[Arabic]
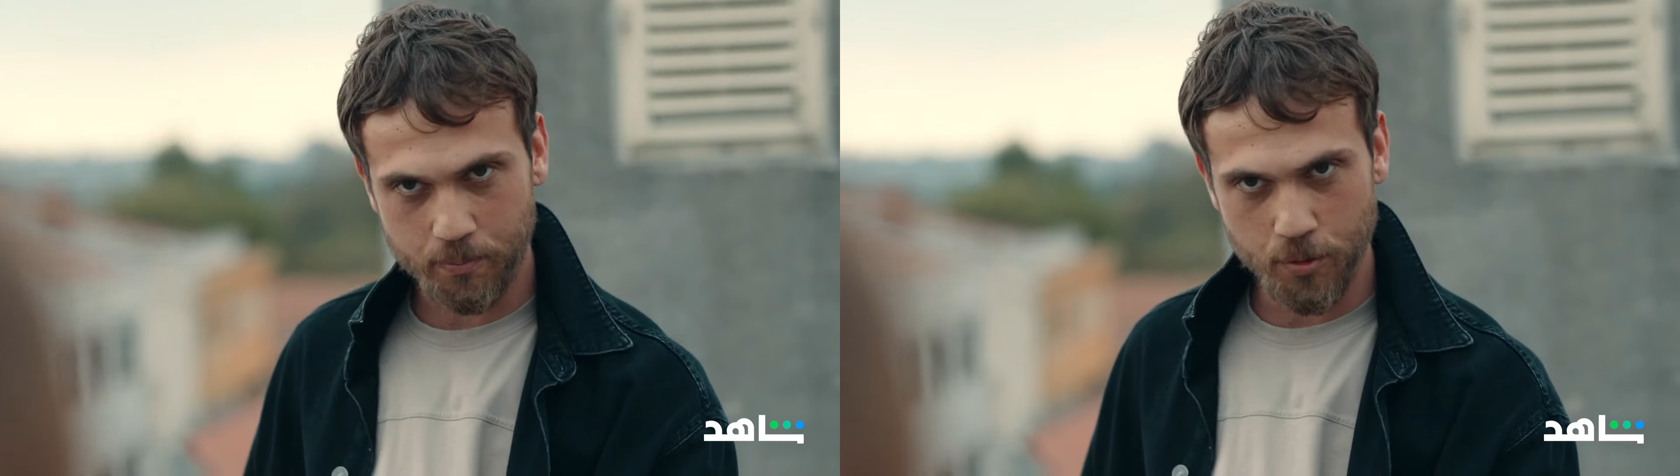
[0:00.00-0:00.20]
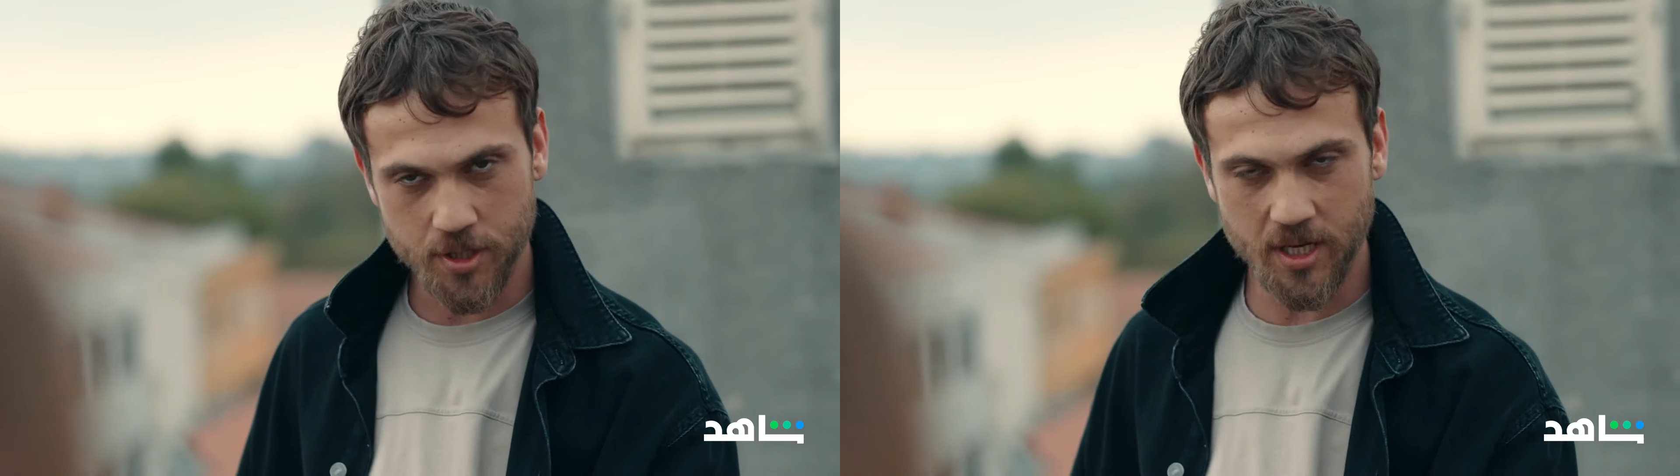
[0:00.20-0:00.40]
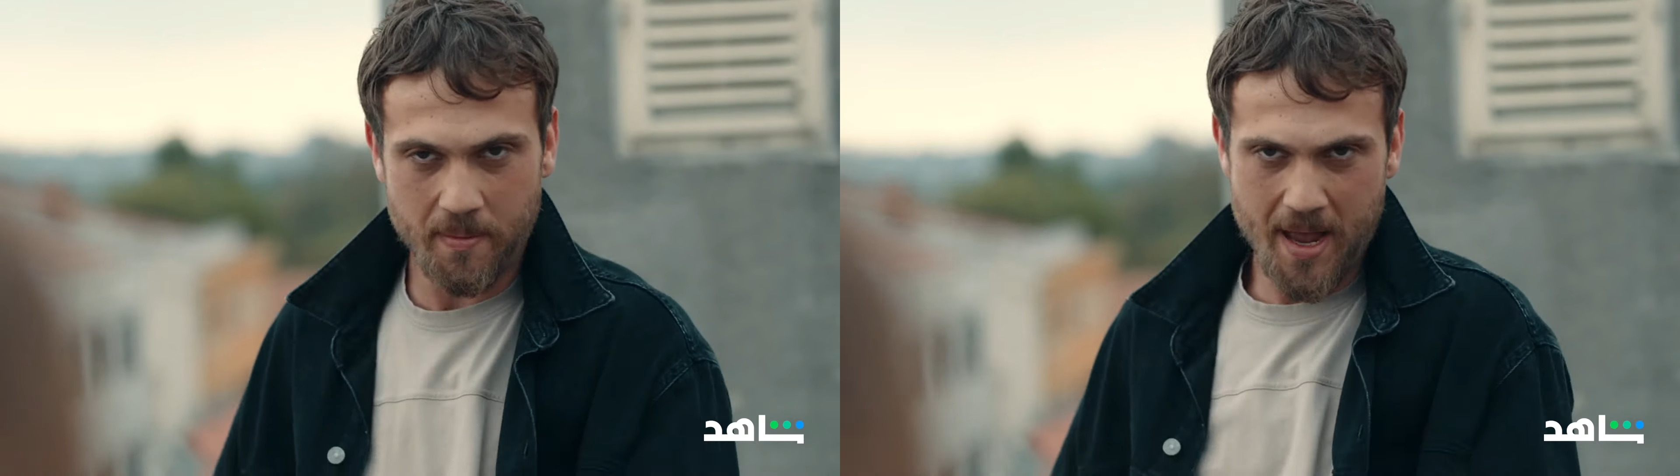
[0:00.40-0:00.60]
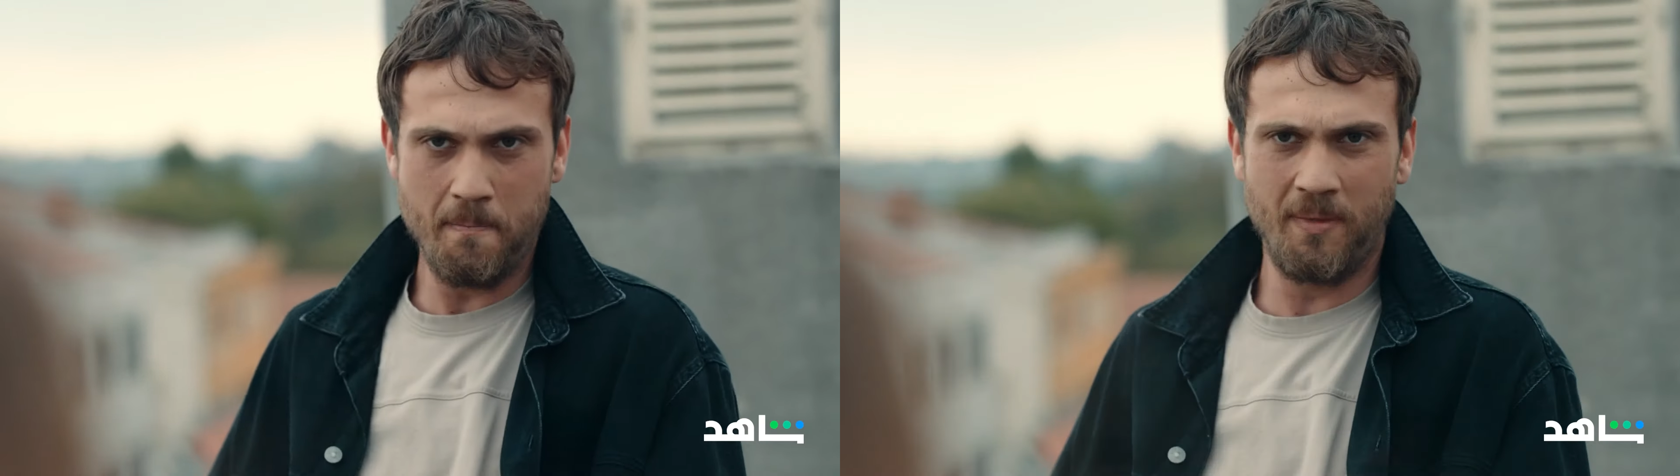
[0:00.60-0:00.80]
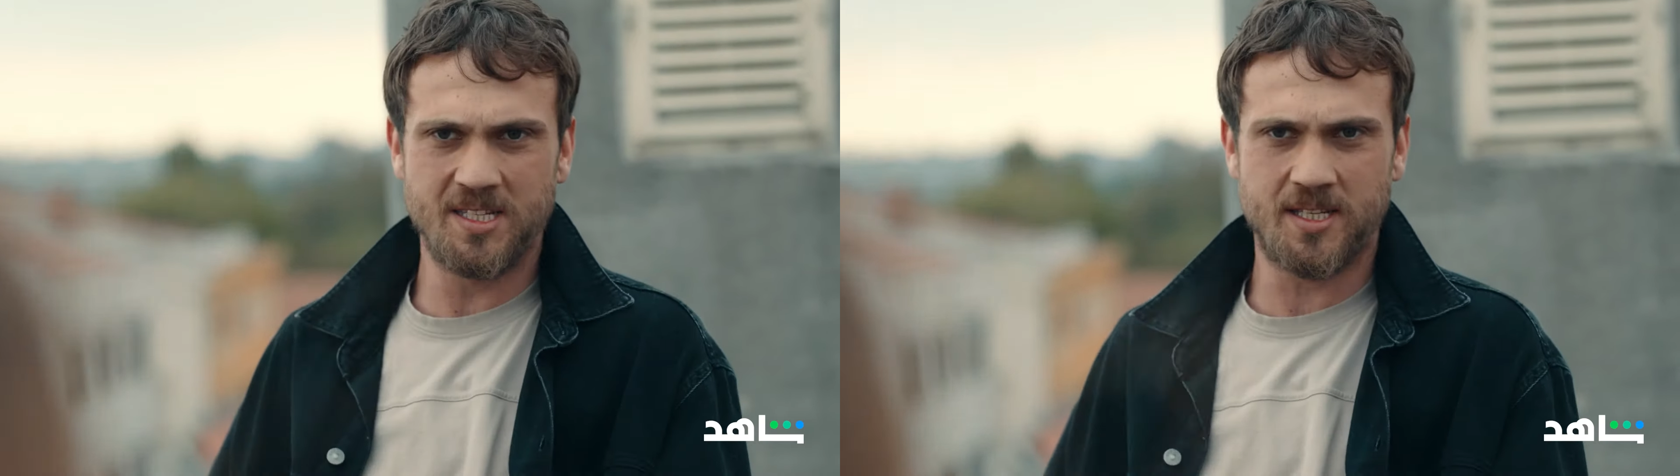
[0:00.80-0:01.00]
ما في شيء رح
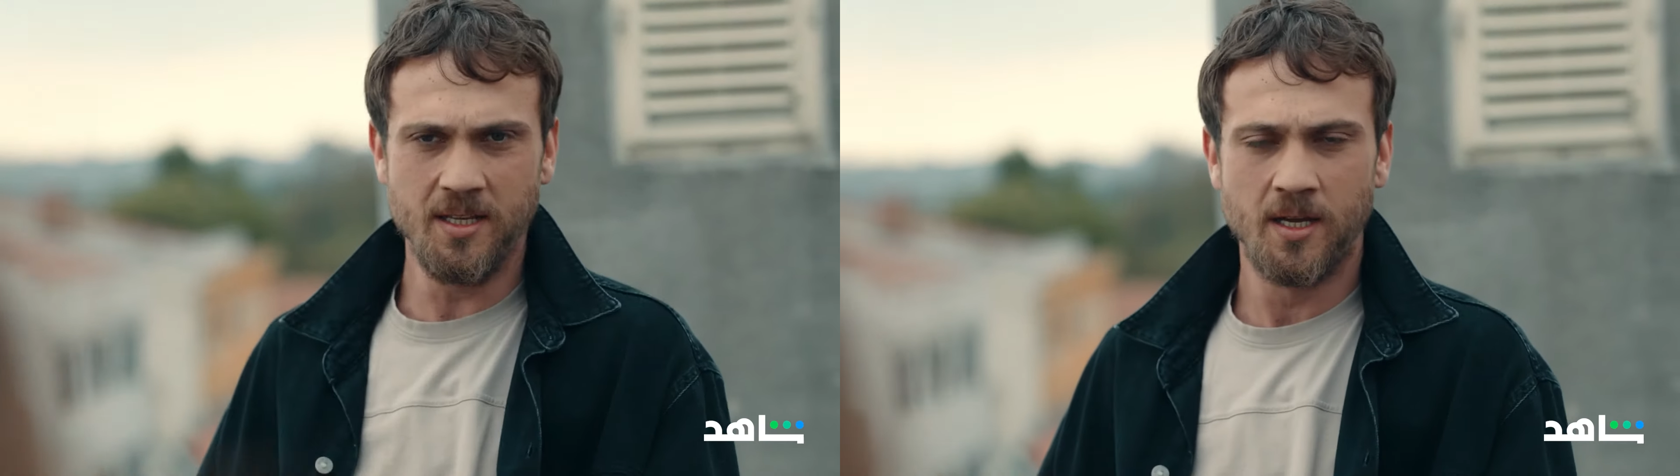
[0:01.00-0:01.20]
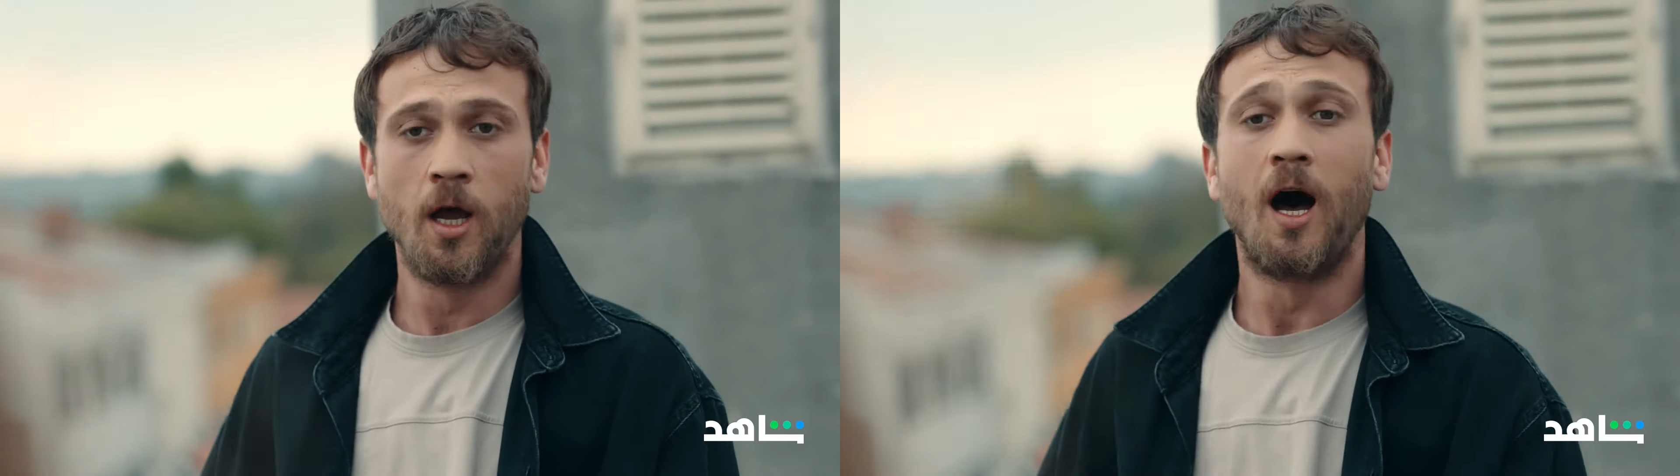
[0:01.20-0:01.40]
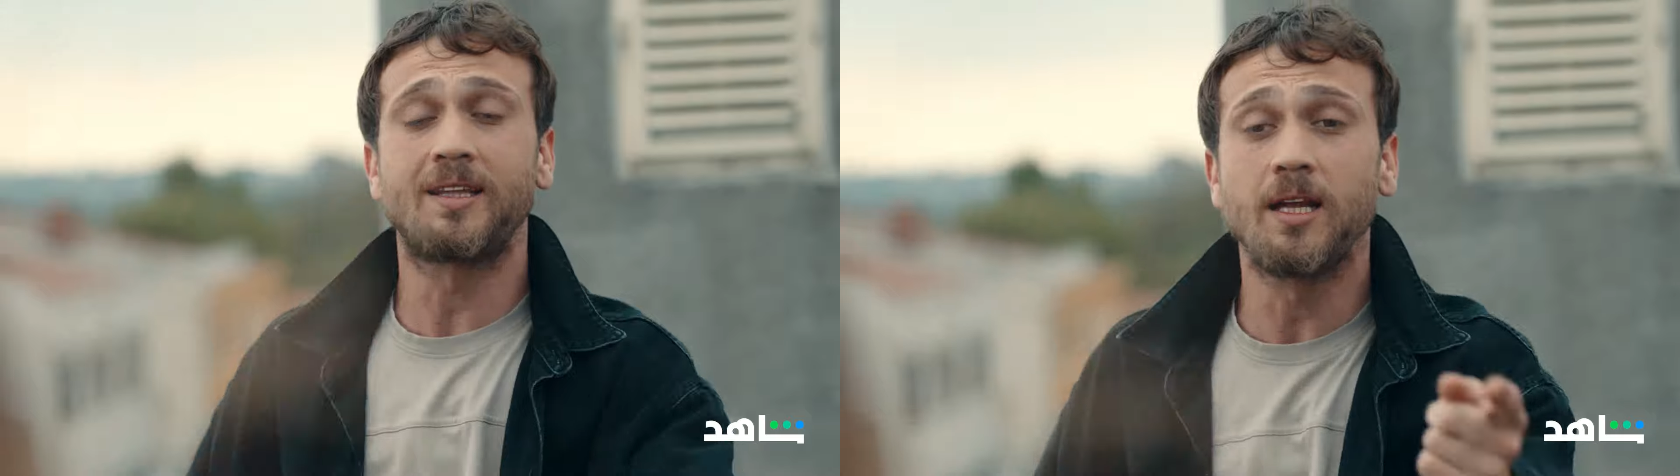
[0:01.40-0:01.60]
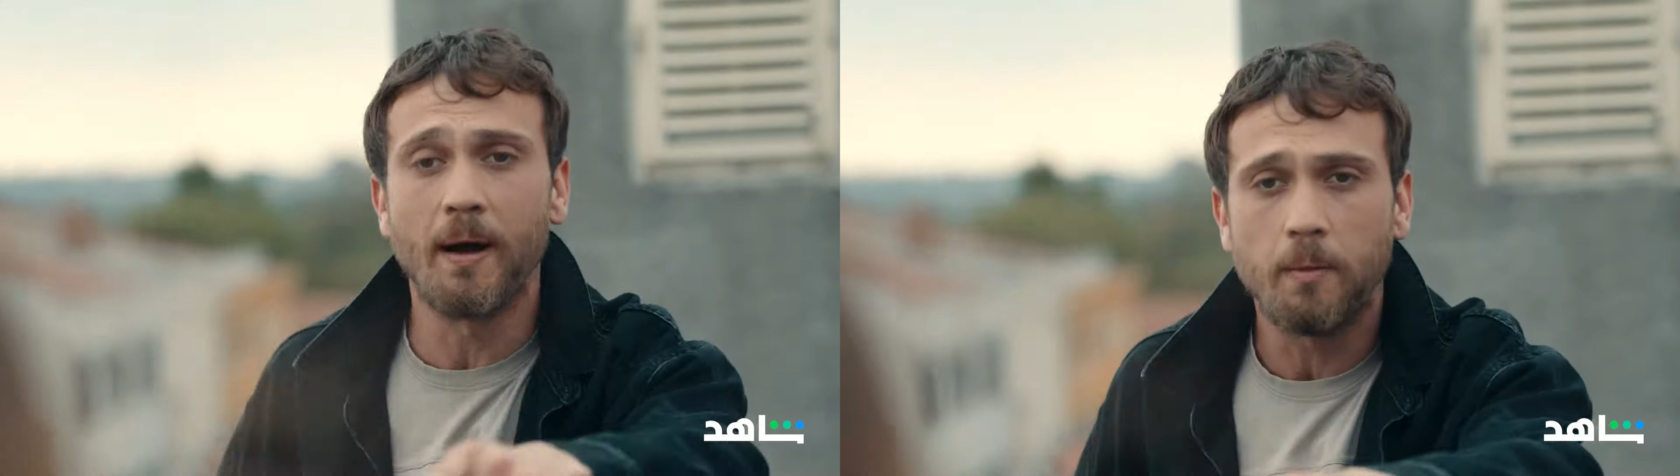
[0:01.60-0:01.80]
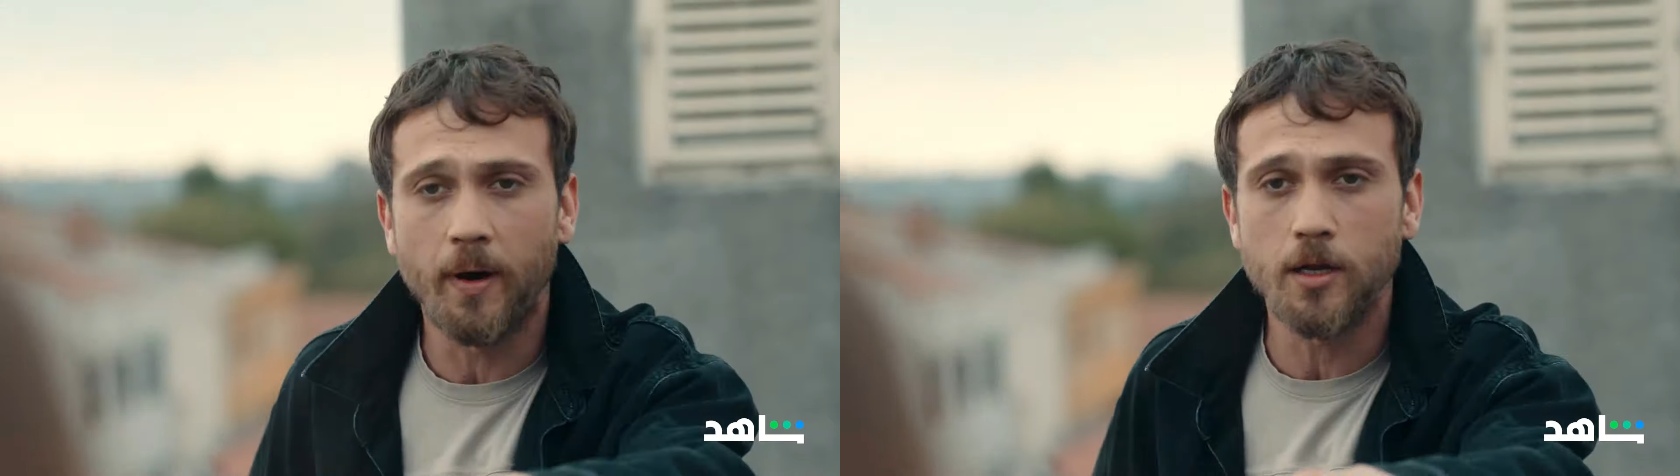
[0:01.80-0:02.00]
يعجبك ابدا يا
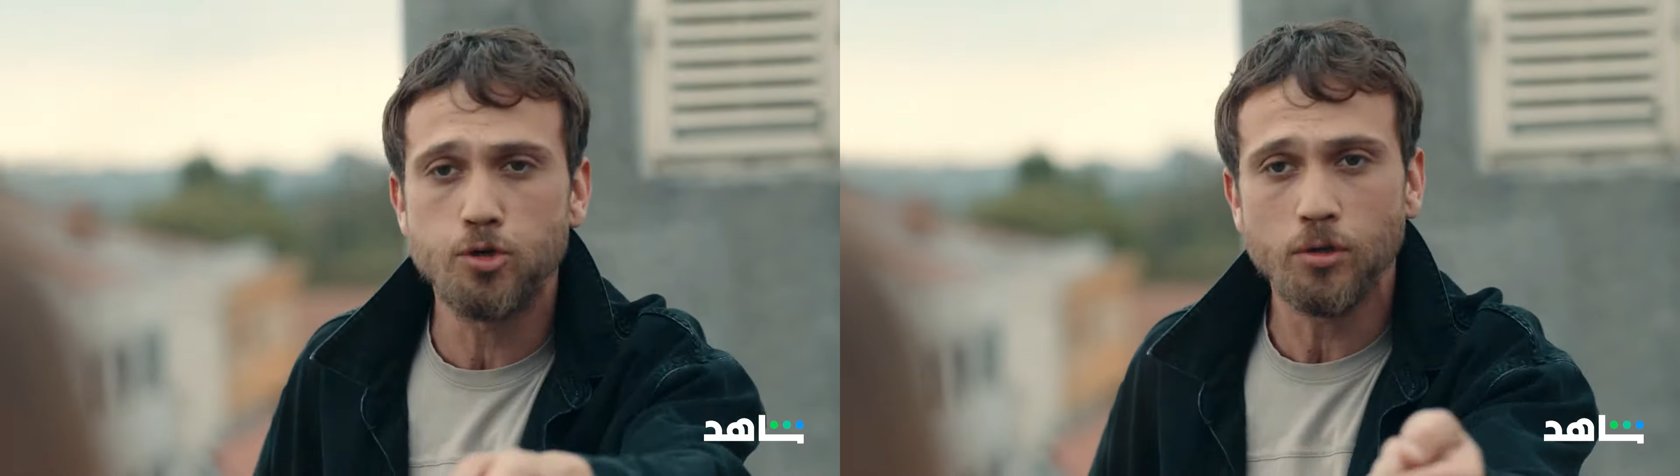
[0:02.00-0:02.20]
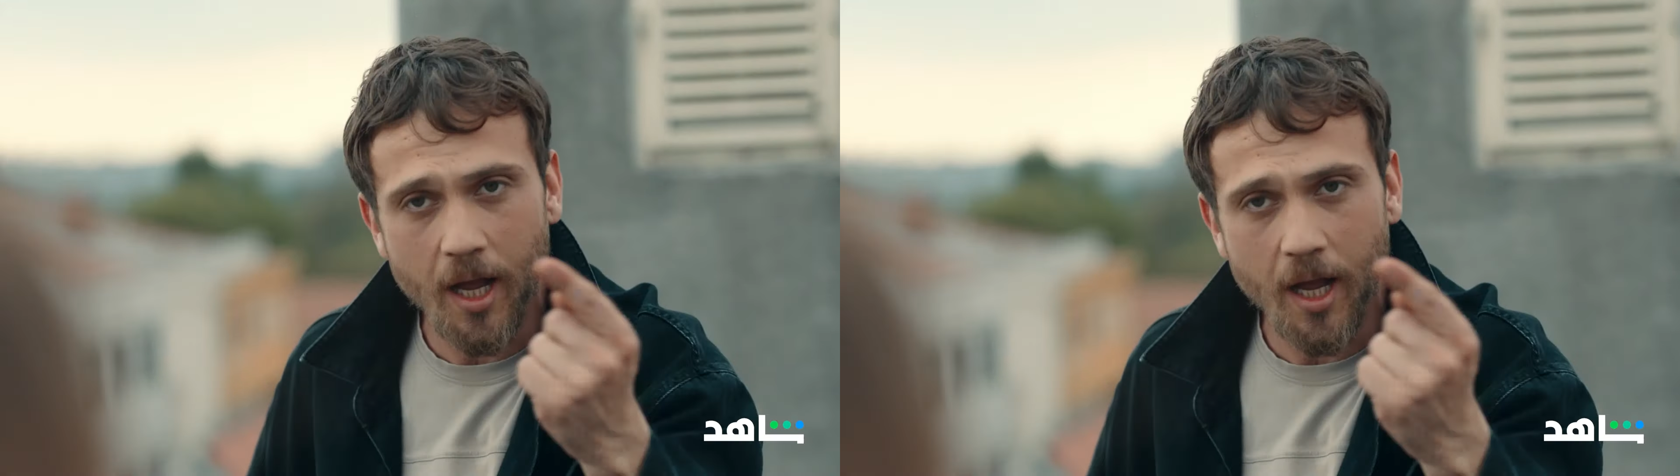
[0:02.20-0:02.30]
ستي حتى لو